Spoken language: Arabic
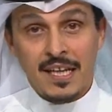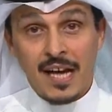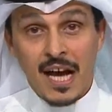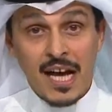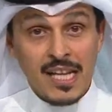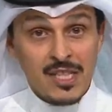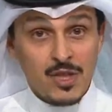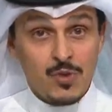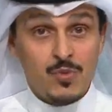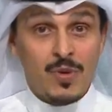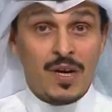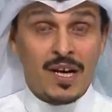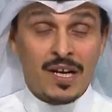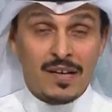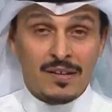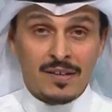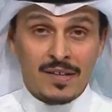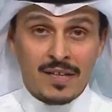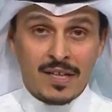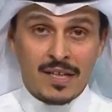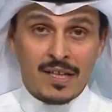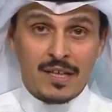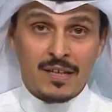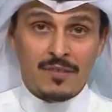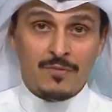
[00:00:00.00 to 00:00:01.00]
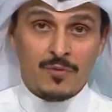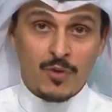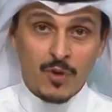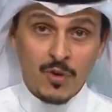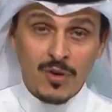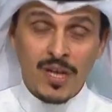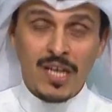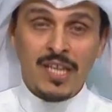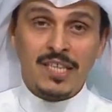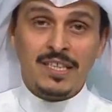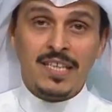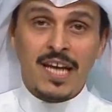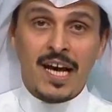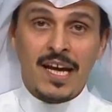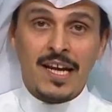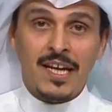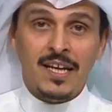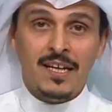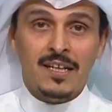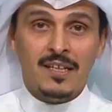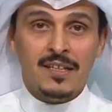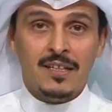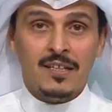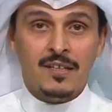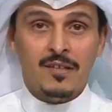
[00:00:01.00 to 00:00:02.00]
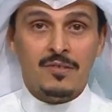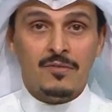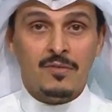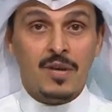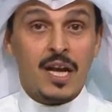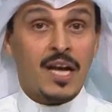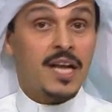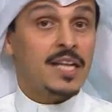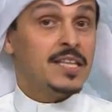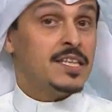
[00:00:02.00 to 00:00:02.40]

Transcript: اسوا الفنون الاداره ولكن